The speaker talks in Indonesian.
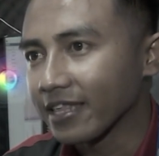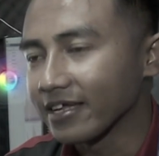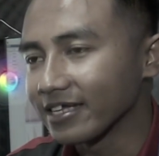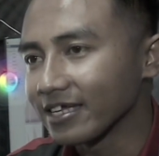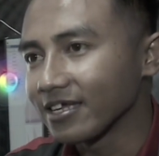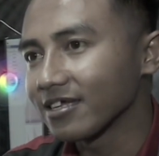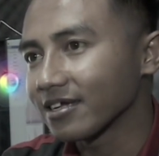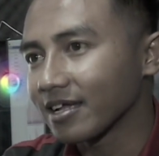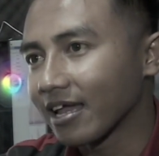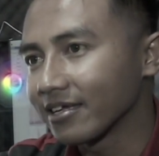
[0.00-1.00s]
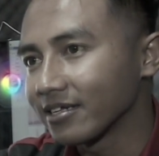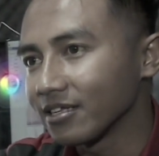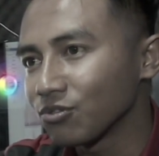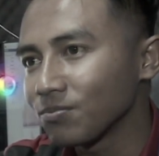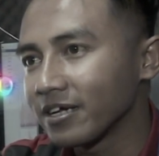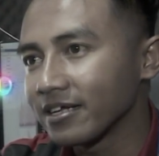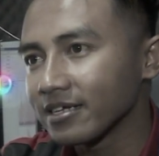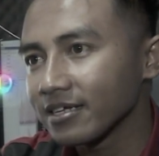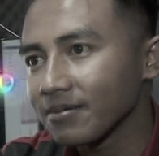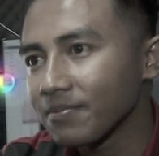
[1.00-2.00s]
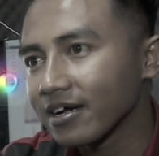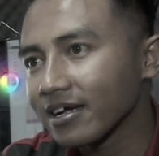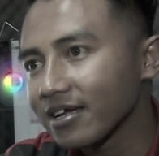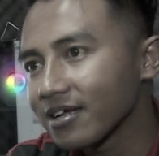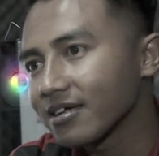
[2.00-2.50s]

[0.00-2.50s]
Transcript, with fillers: Jadi klien itu bayarnya kita pakai